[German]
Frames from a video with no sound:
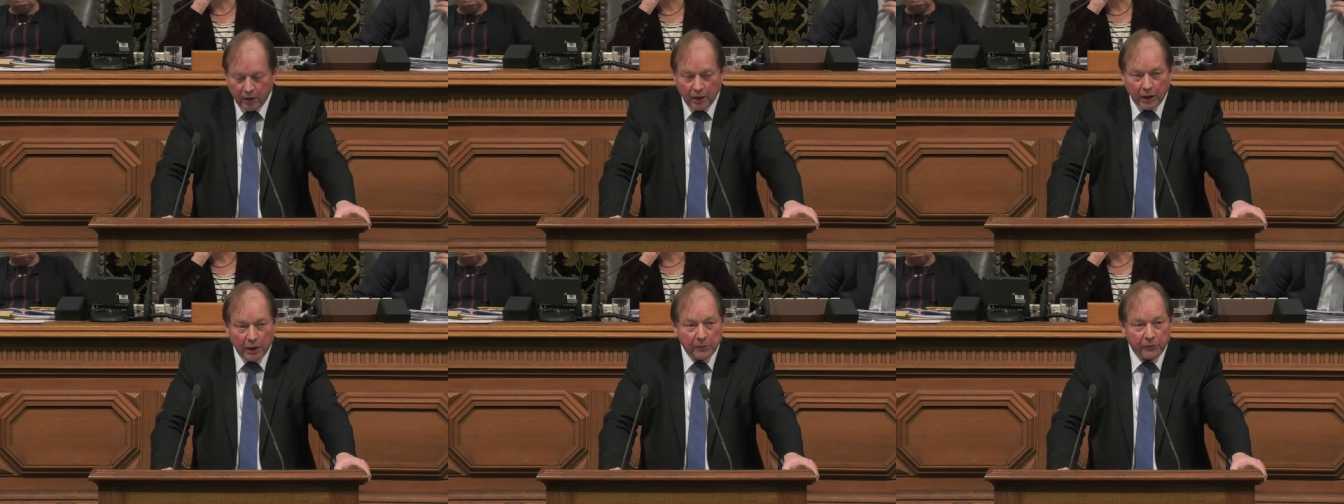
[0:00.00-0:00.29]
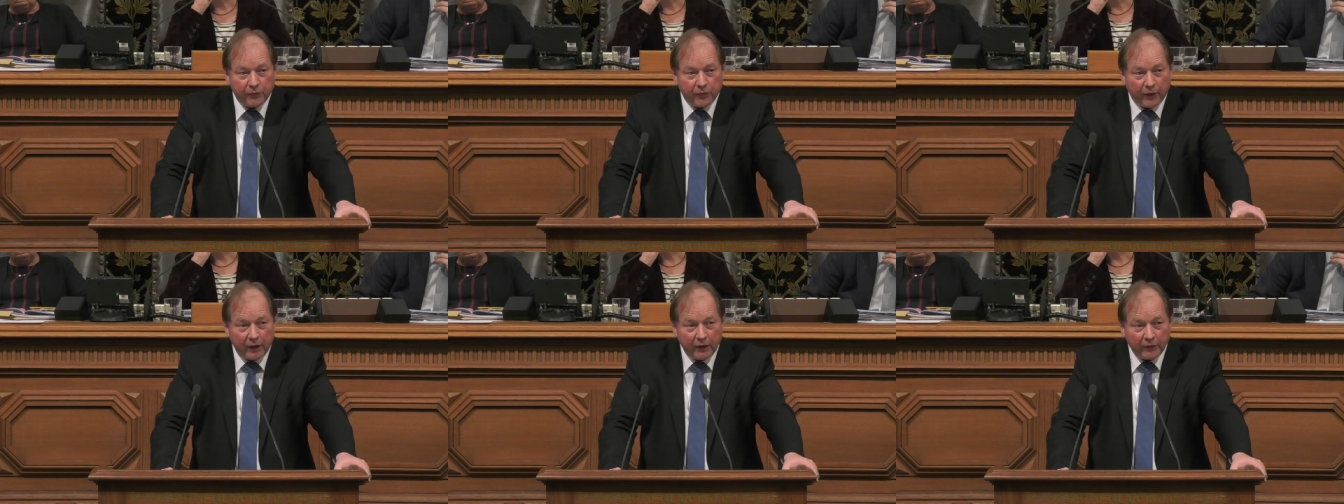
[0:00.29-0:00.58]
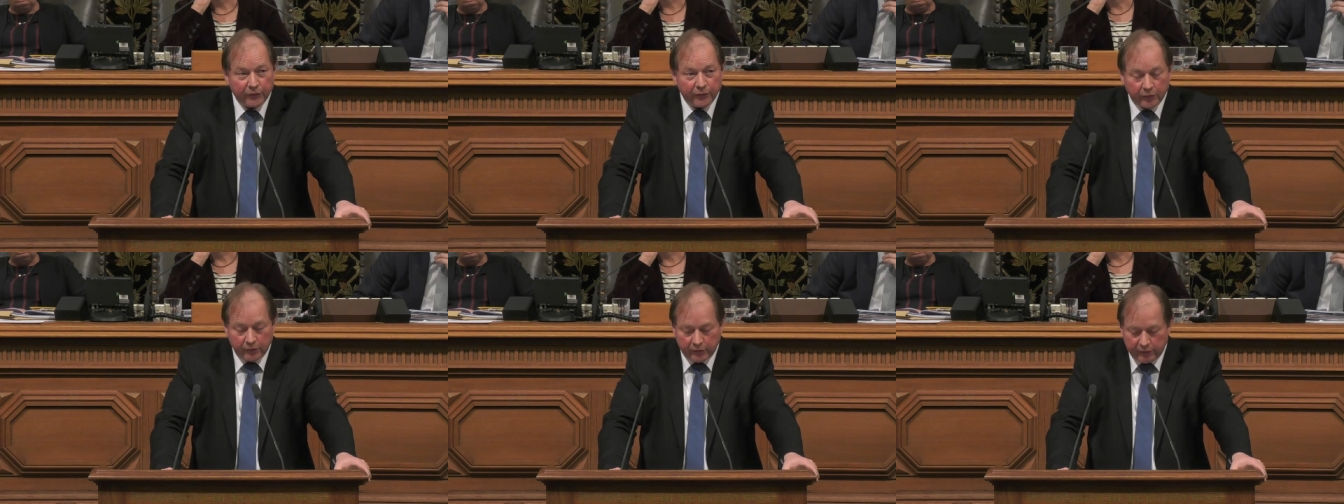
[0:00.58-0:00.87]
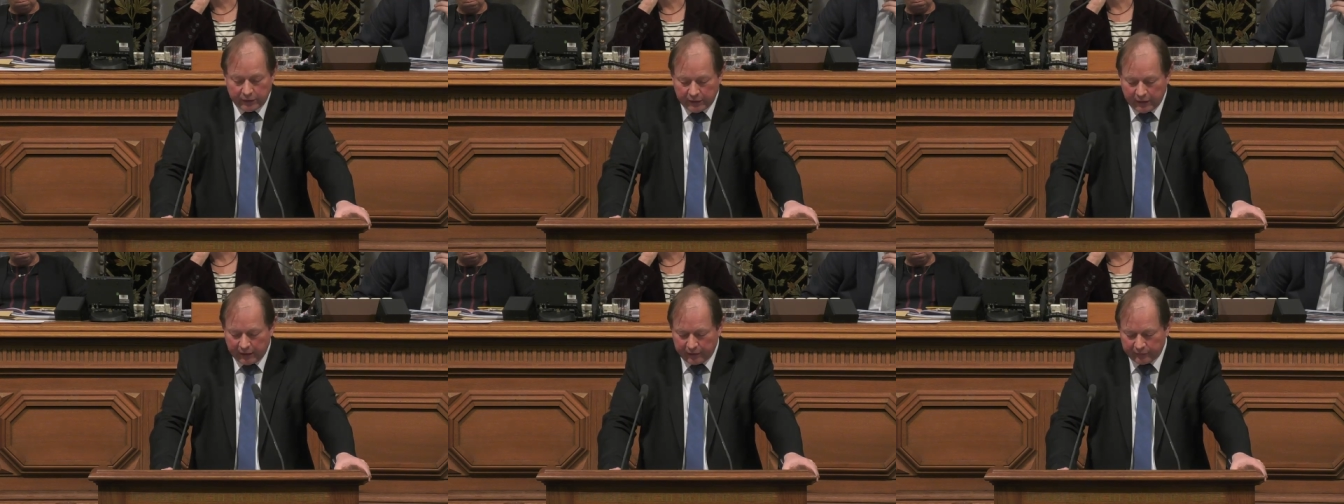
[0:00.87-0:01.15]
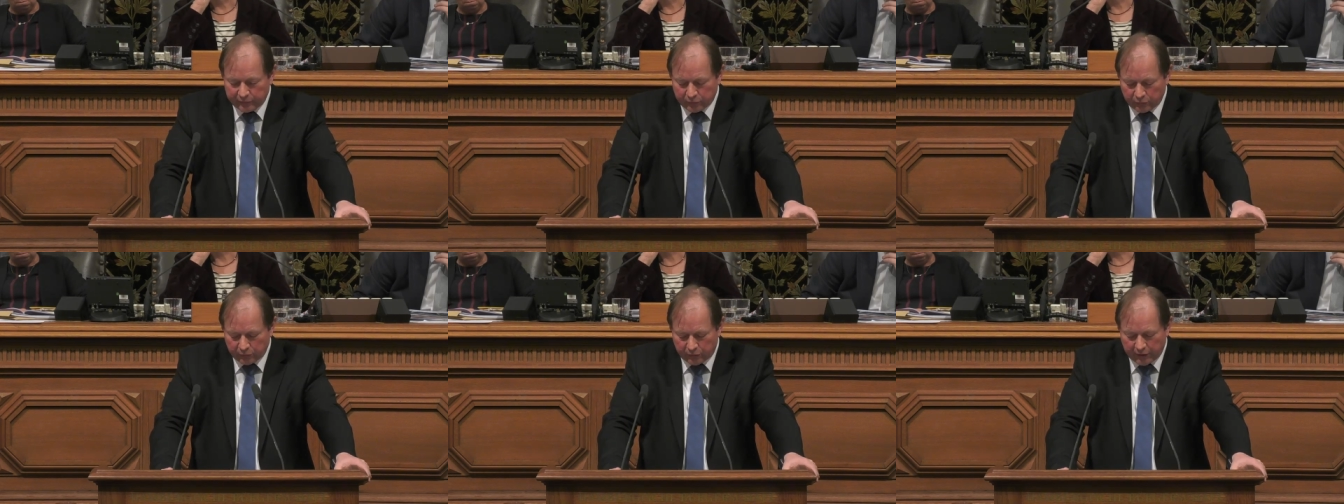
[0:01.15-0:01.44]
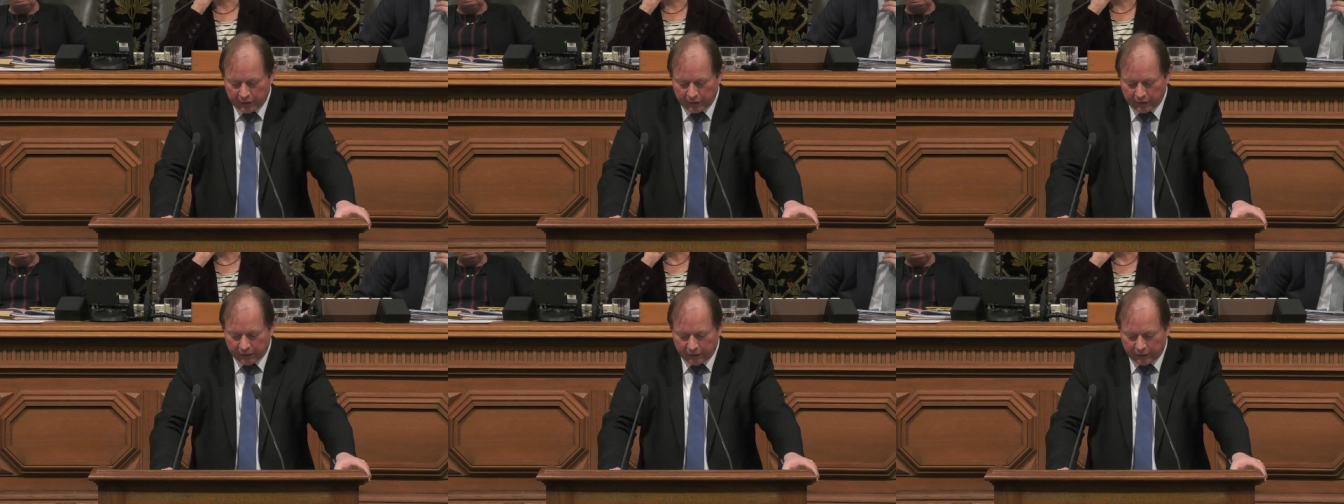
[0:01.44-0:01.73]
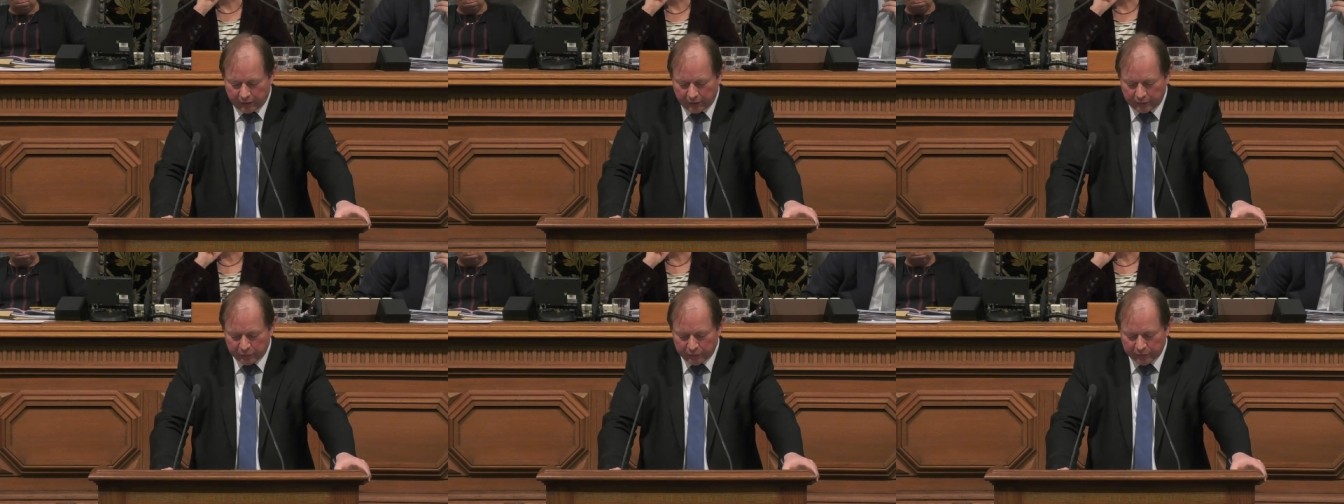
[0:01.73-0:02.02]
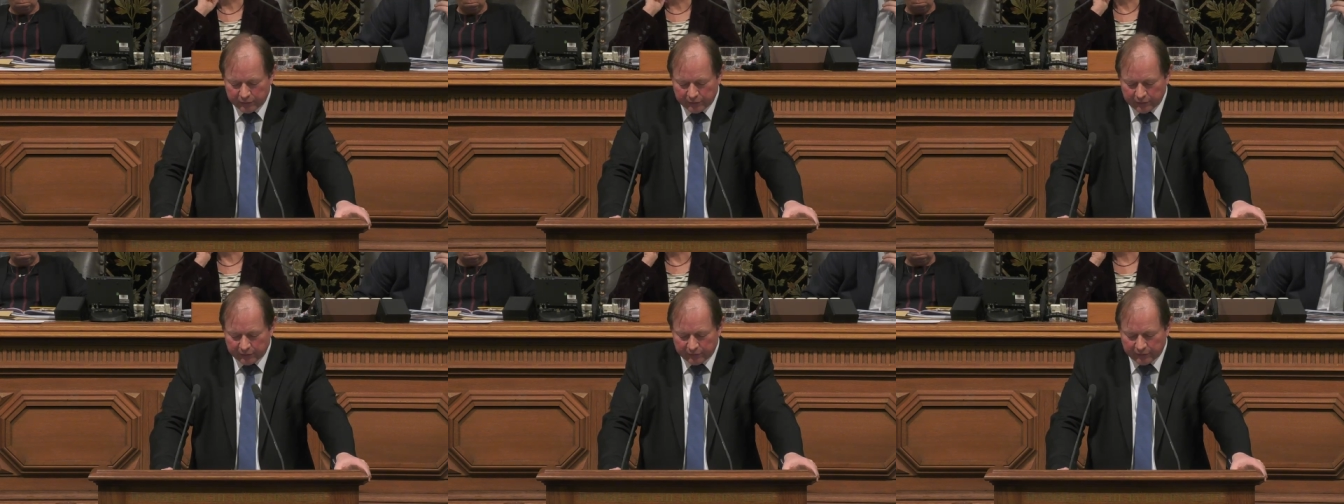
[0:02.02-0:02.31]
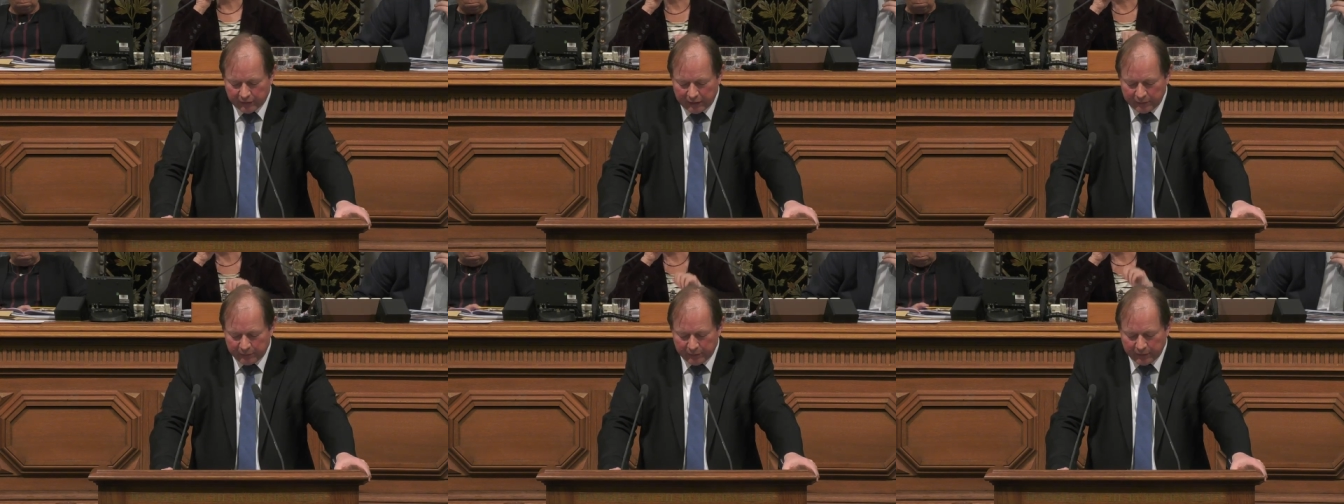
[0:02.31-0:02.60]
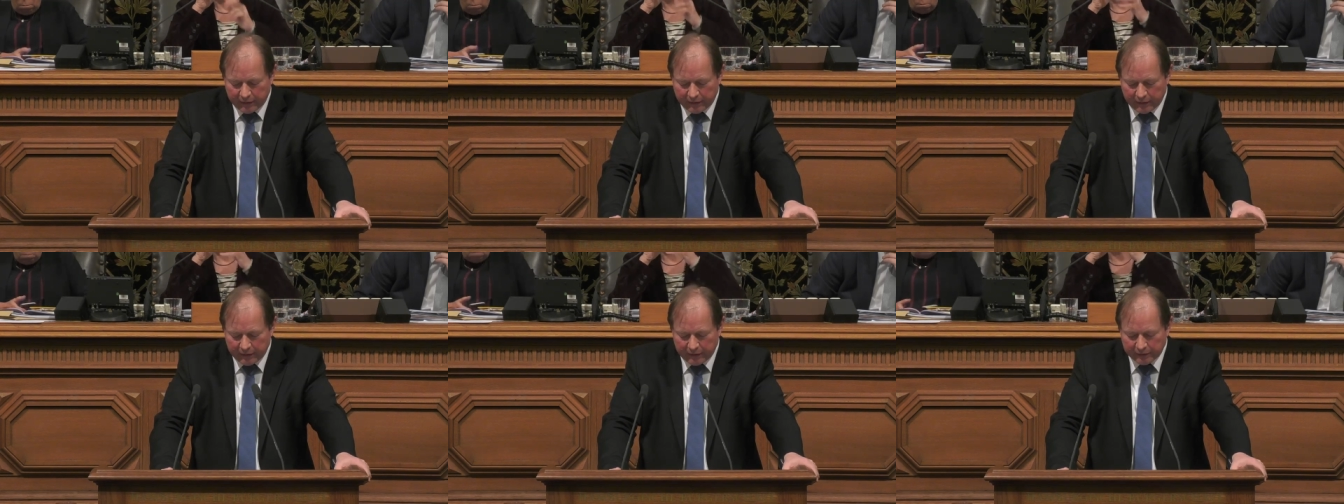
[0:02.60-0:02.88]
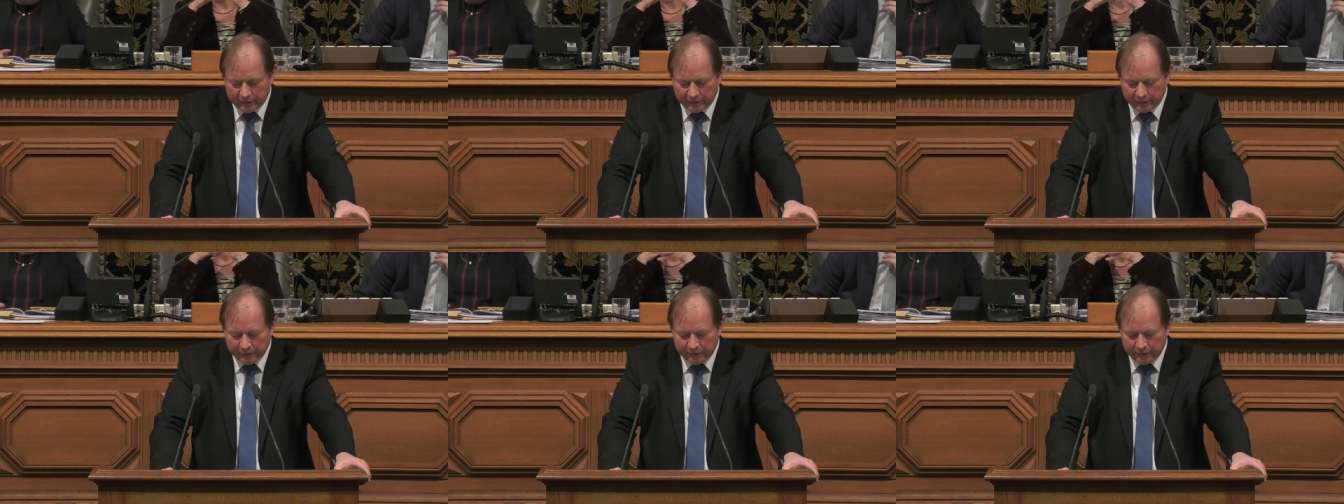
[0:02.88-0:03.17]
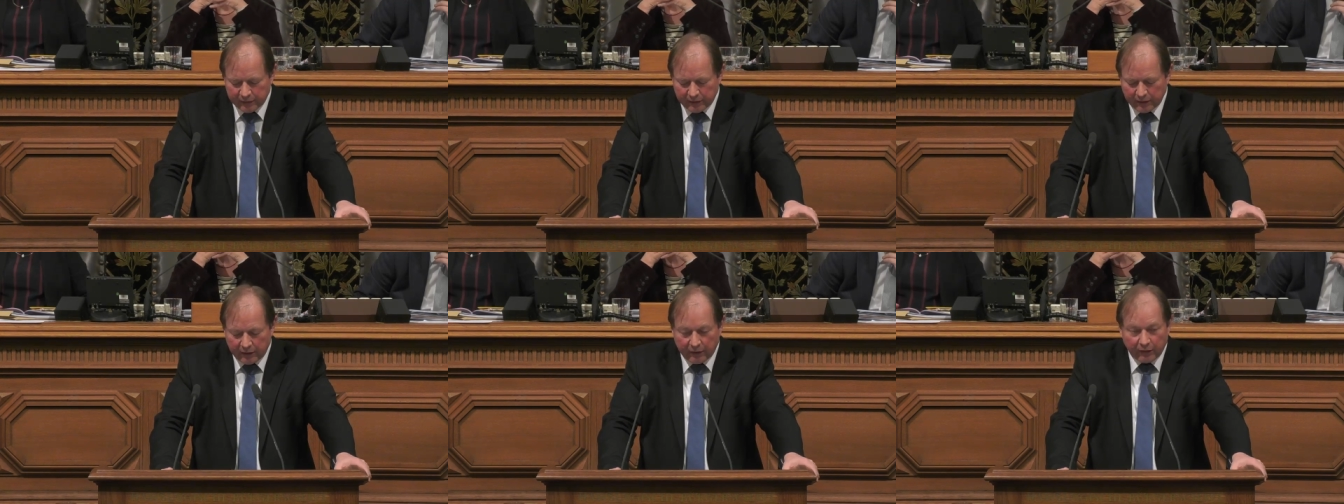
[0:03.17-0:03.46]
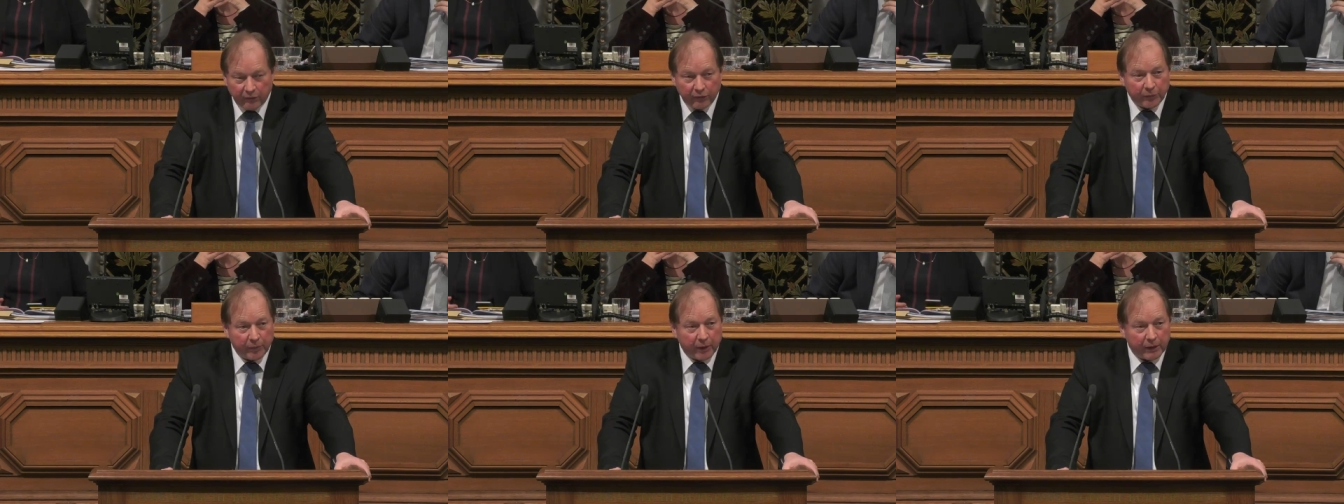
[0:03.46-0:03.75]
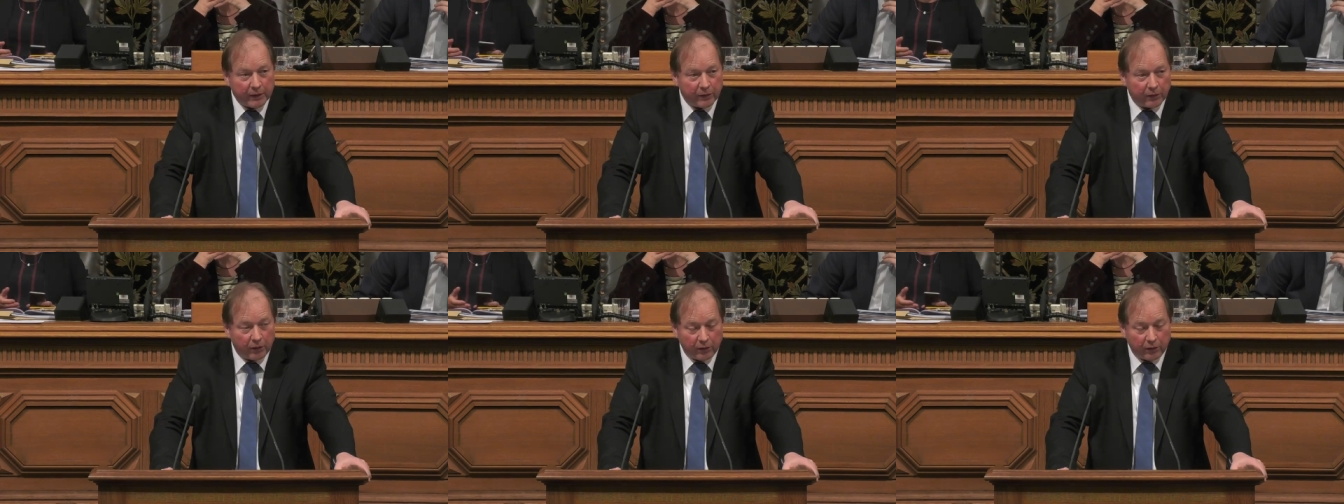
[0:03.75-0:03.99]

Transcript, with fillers: Im Fall von IS-Rückkehrern muss dasselbe gelten wie bei,